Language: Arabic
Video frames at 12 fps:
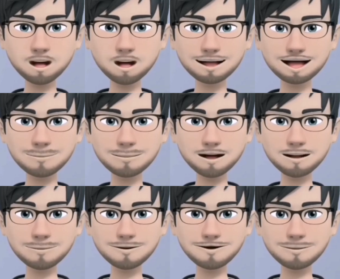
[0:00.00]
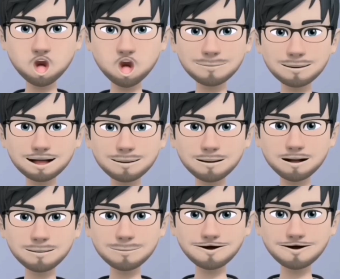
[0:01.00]
التهاب العظام والتهاب
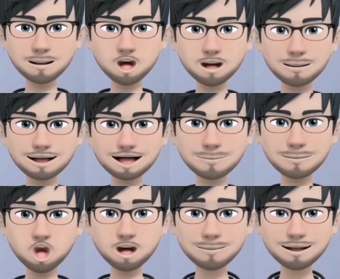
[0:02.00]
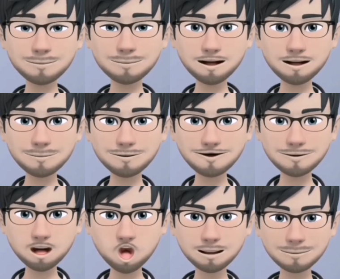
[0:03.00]
الجهاز التنفسي مثل التهابات
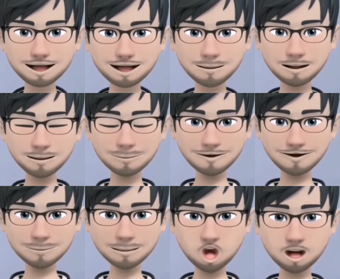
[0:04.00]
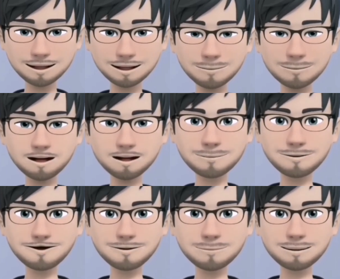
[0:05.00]
الرئويه وكذلك التهاب الجلد
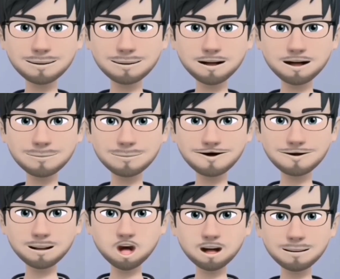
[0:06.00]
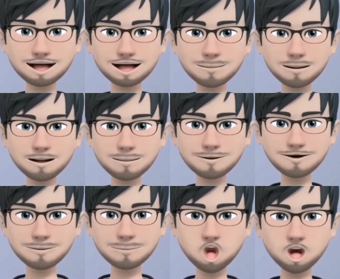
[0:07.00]
والأنسجة الرخوة والتهاب المسالك
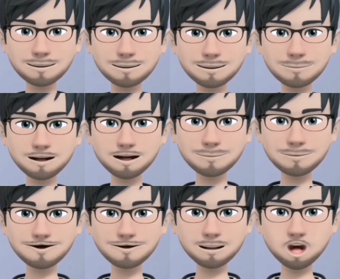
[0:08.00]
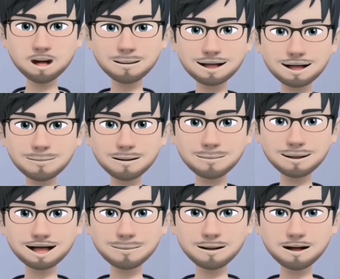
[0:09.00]
البولية التهاب الحوض
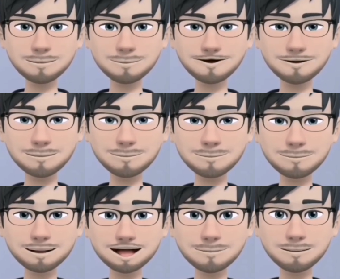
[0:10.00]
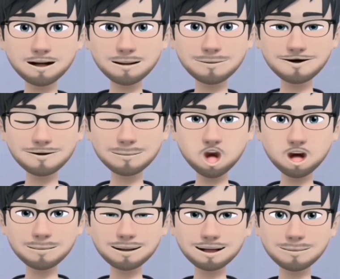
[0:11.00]
والتهاب المعدة والأمعاء التهاب الشغاف
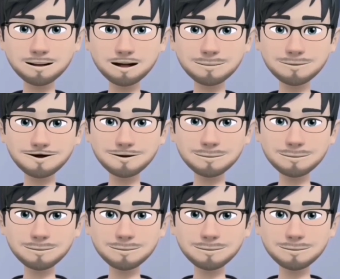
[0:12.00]
عدوى القلب